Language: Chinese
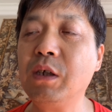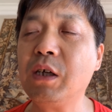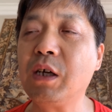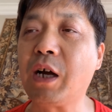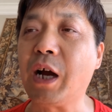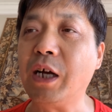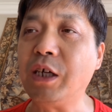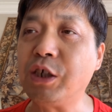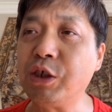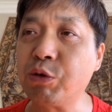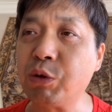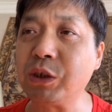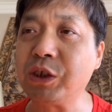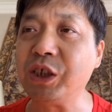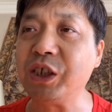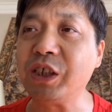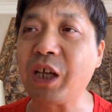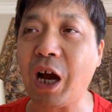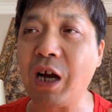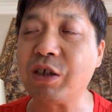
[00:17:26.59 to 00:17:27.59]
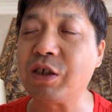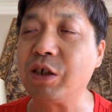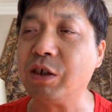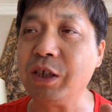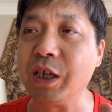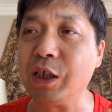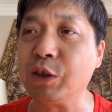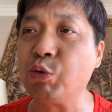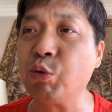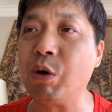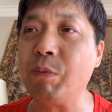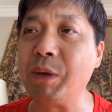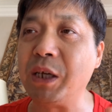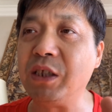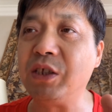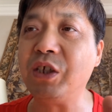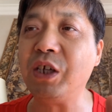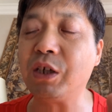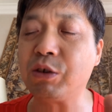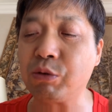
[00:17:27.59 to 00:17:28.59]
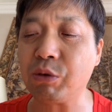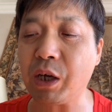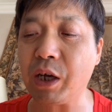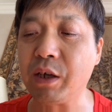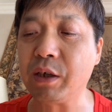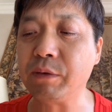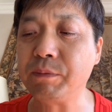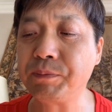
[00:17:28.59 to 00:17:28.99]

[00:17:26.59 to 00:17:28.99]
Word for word: 还是说其他省也多没接出来啊？